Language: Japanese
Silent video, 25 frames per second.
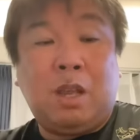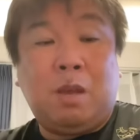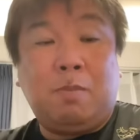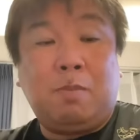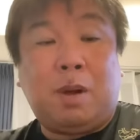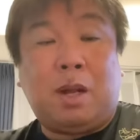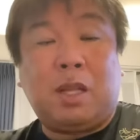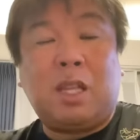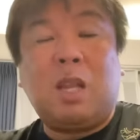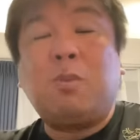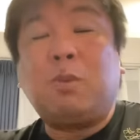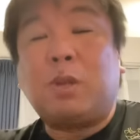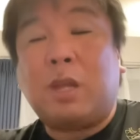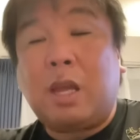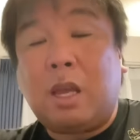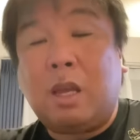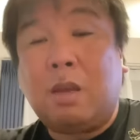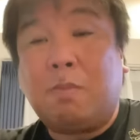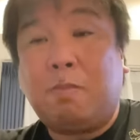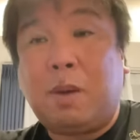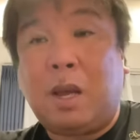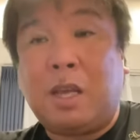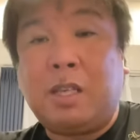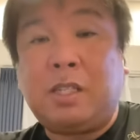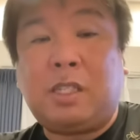まあでもね、
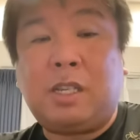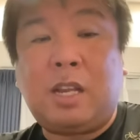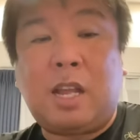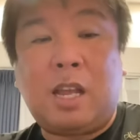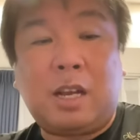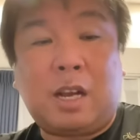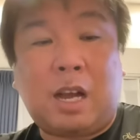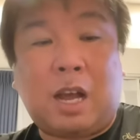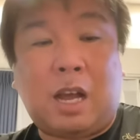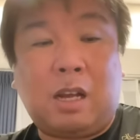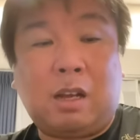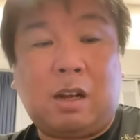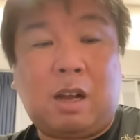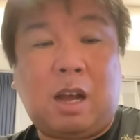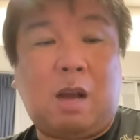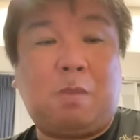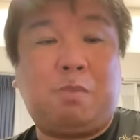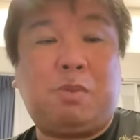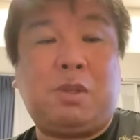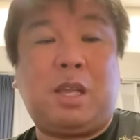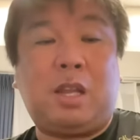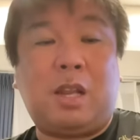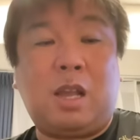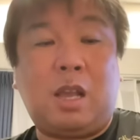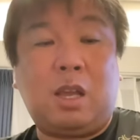まあ1年間
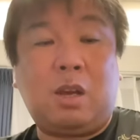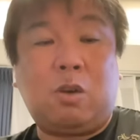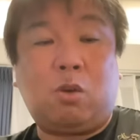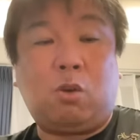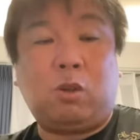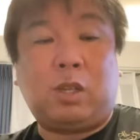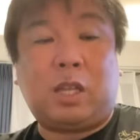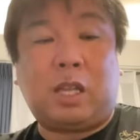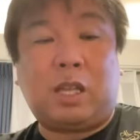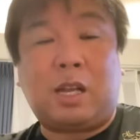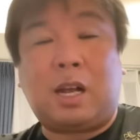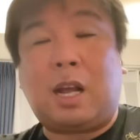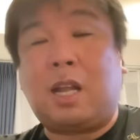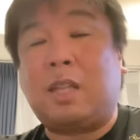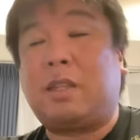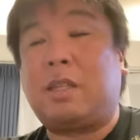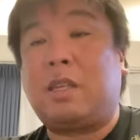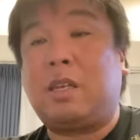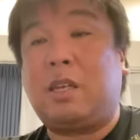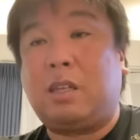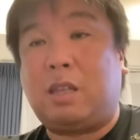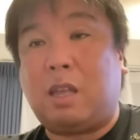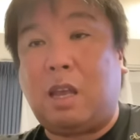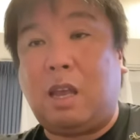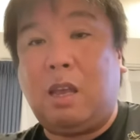カープでね、こう戦って
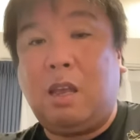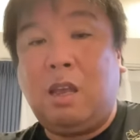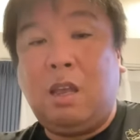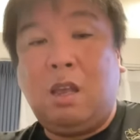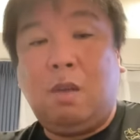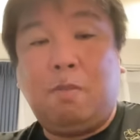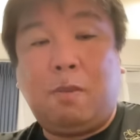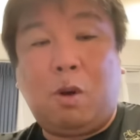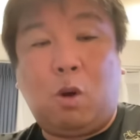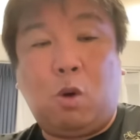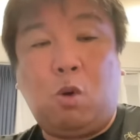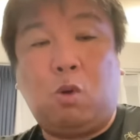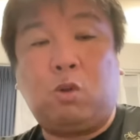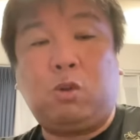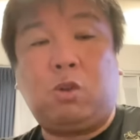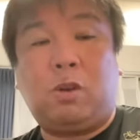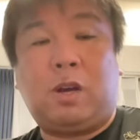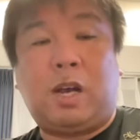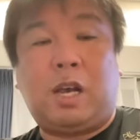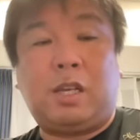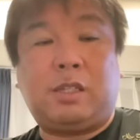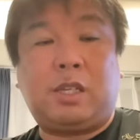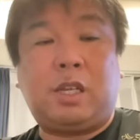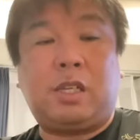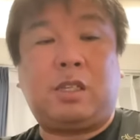きて、まあ多くの
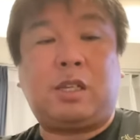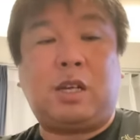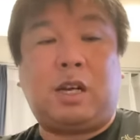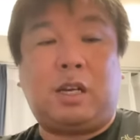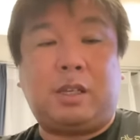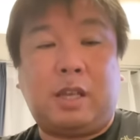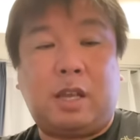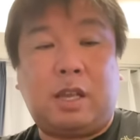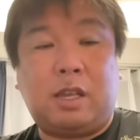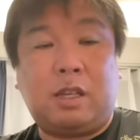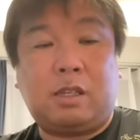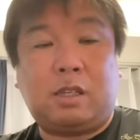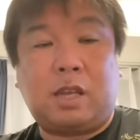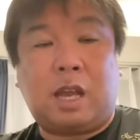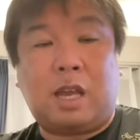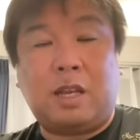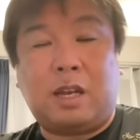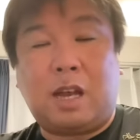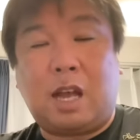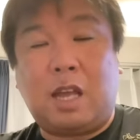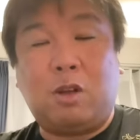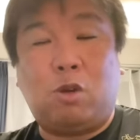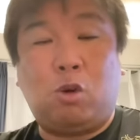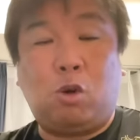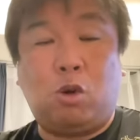解説者がね、最
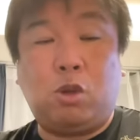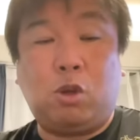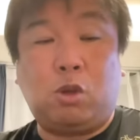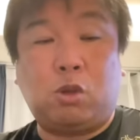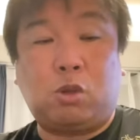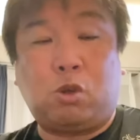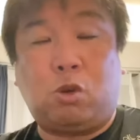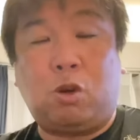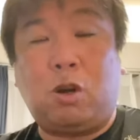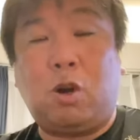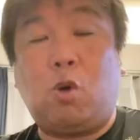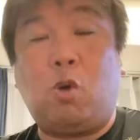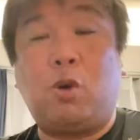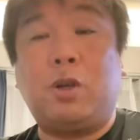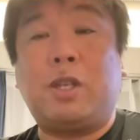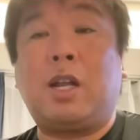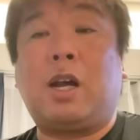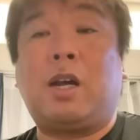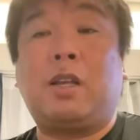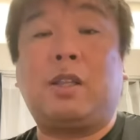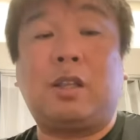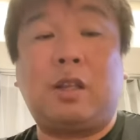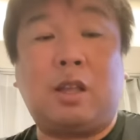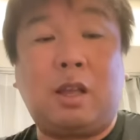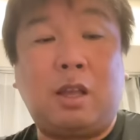下位5位予想が多い
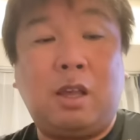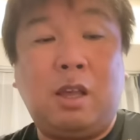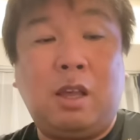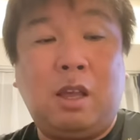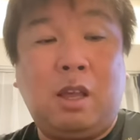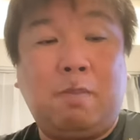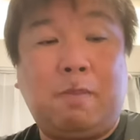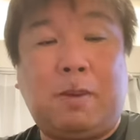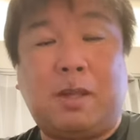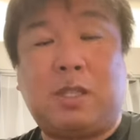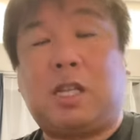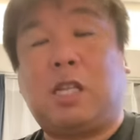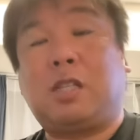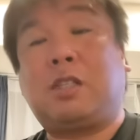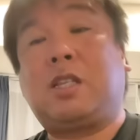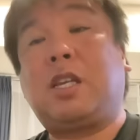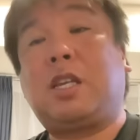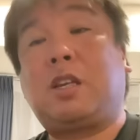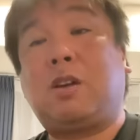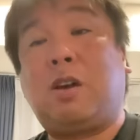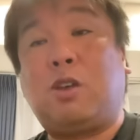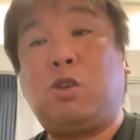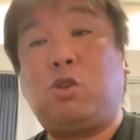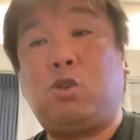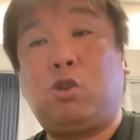中でね、まあ佐々
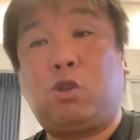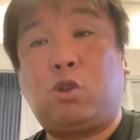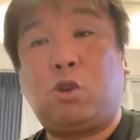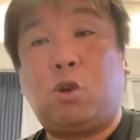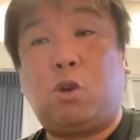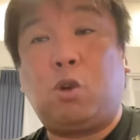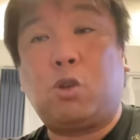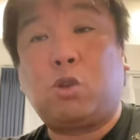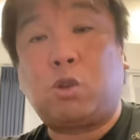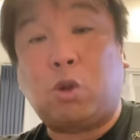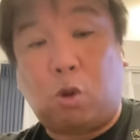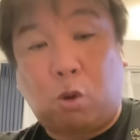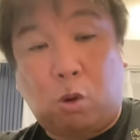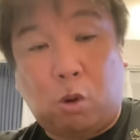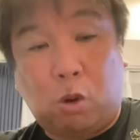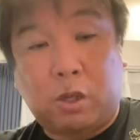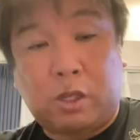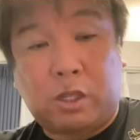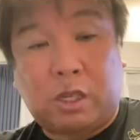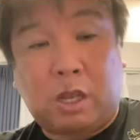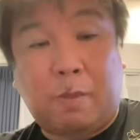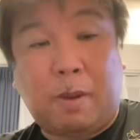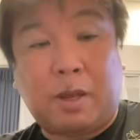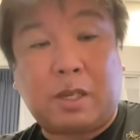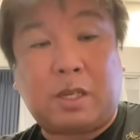木は優勝予想を
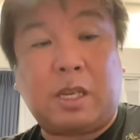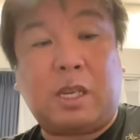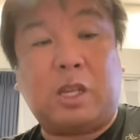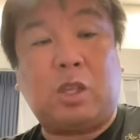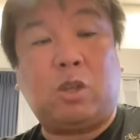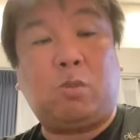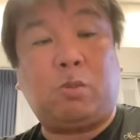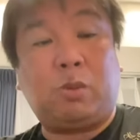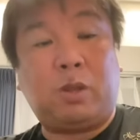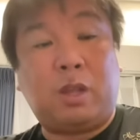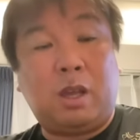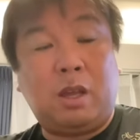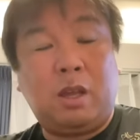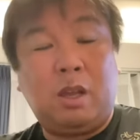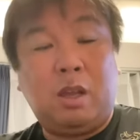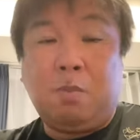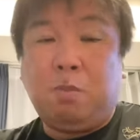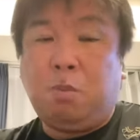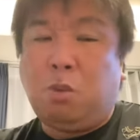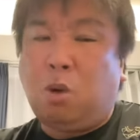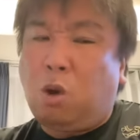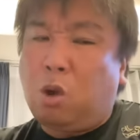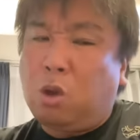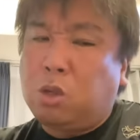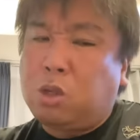してましたけどもね、
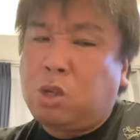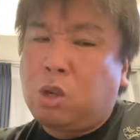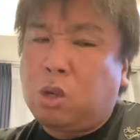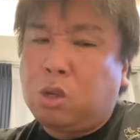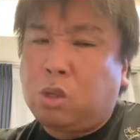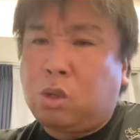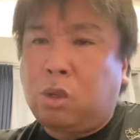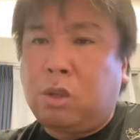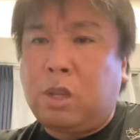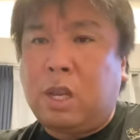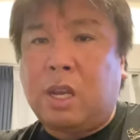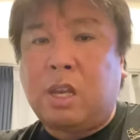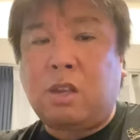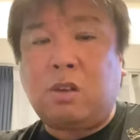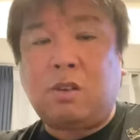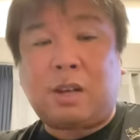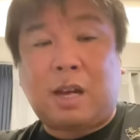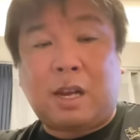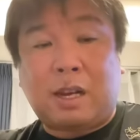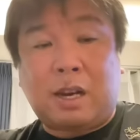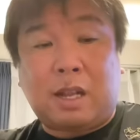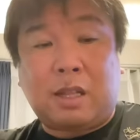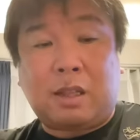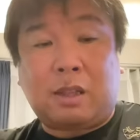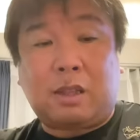もうちょっとできる
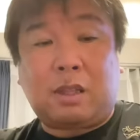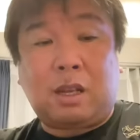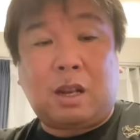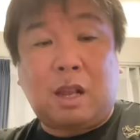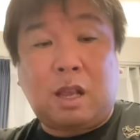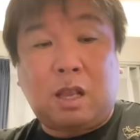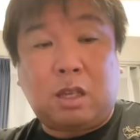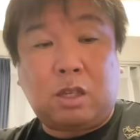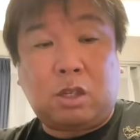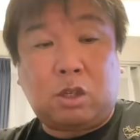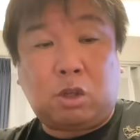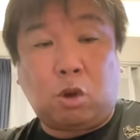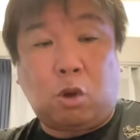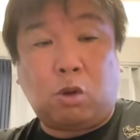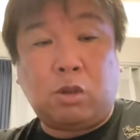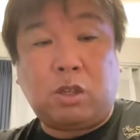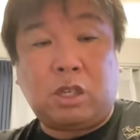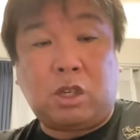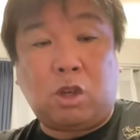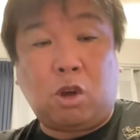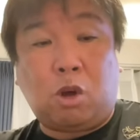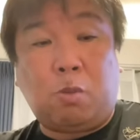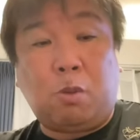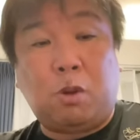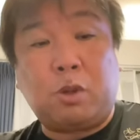かなってね、正
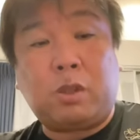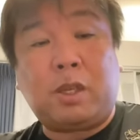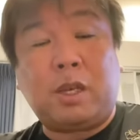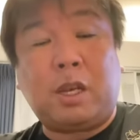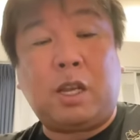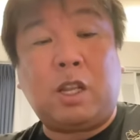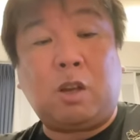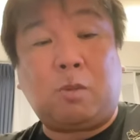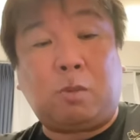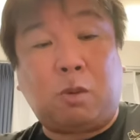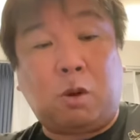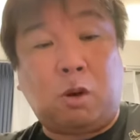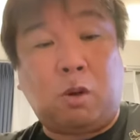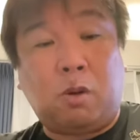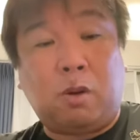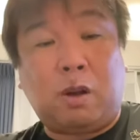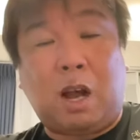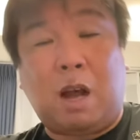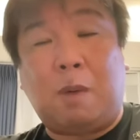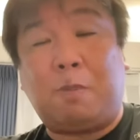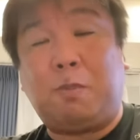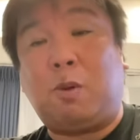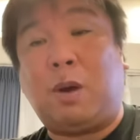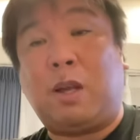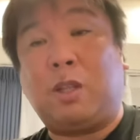直思ったけども、
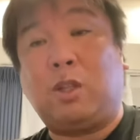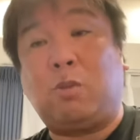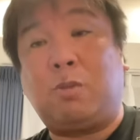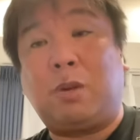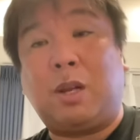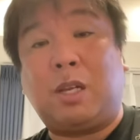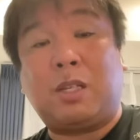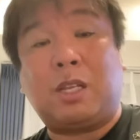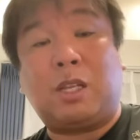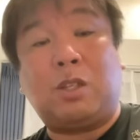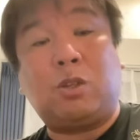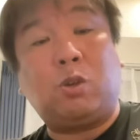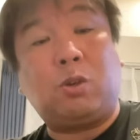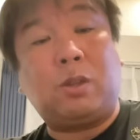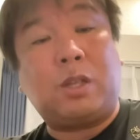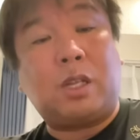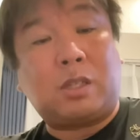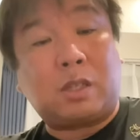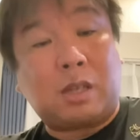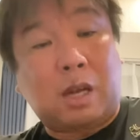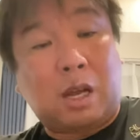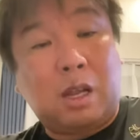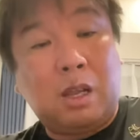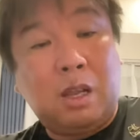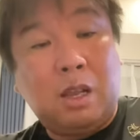カープファンの皆さんどうで
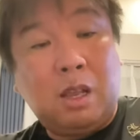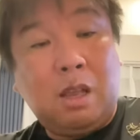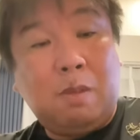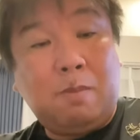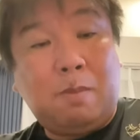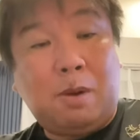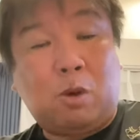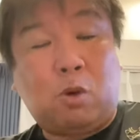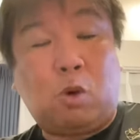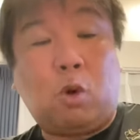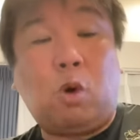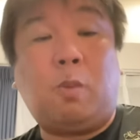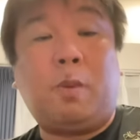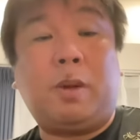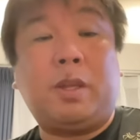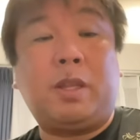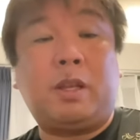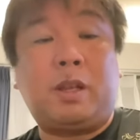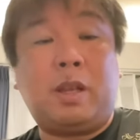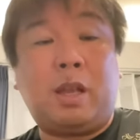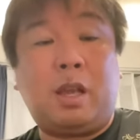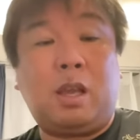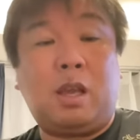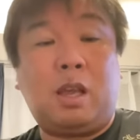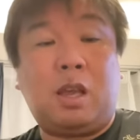すかまあここまで
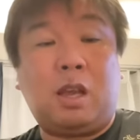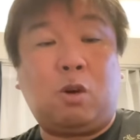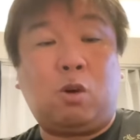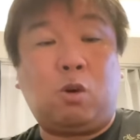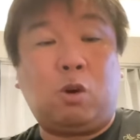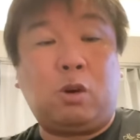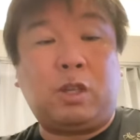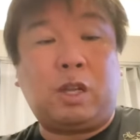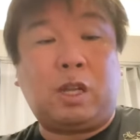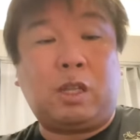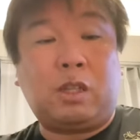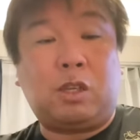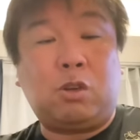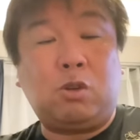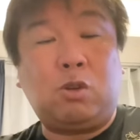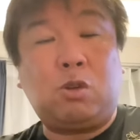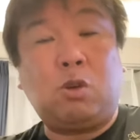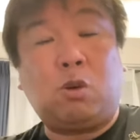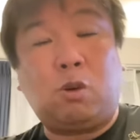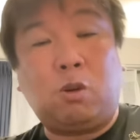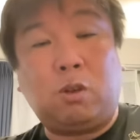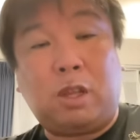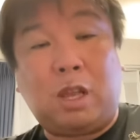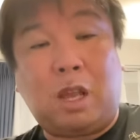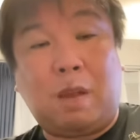ね、えー、来れたっていうと
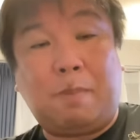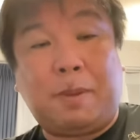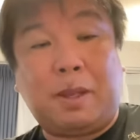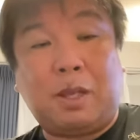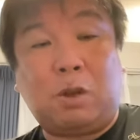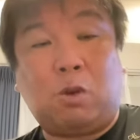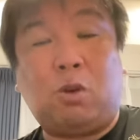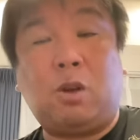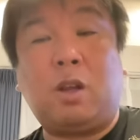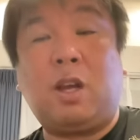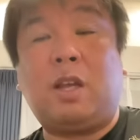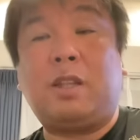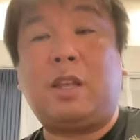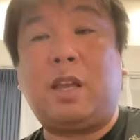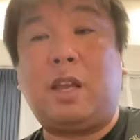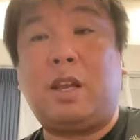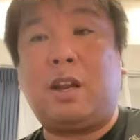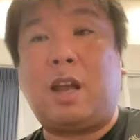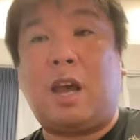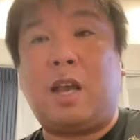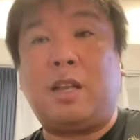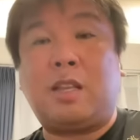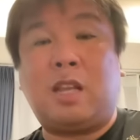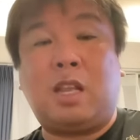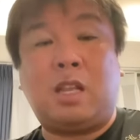ころで、まだこれはね、
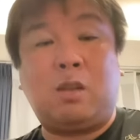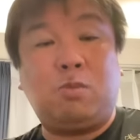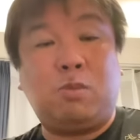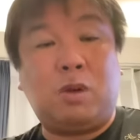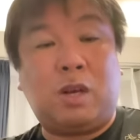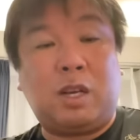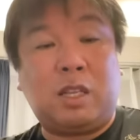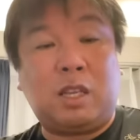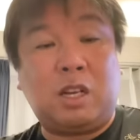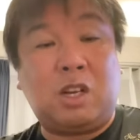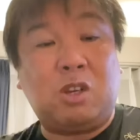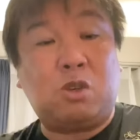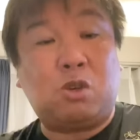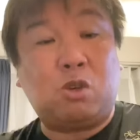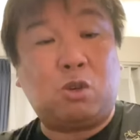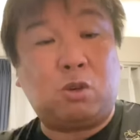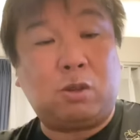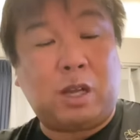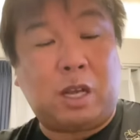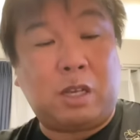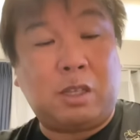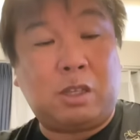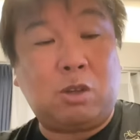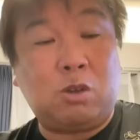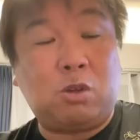来年に向けての宿
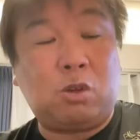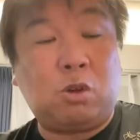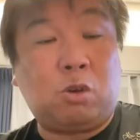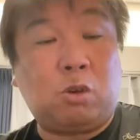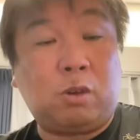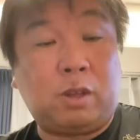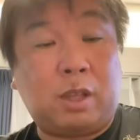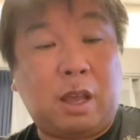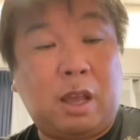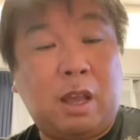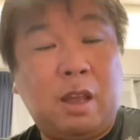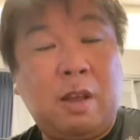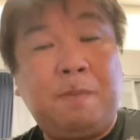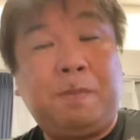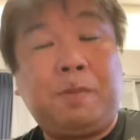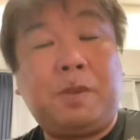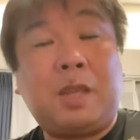題っていうところで、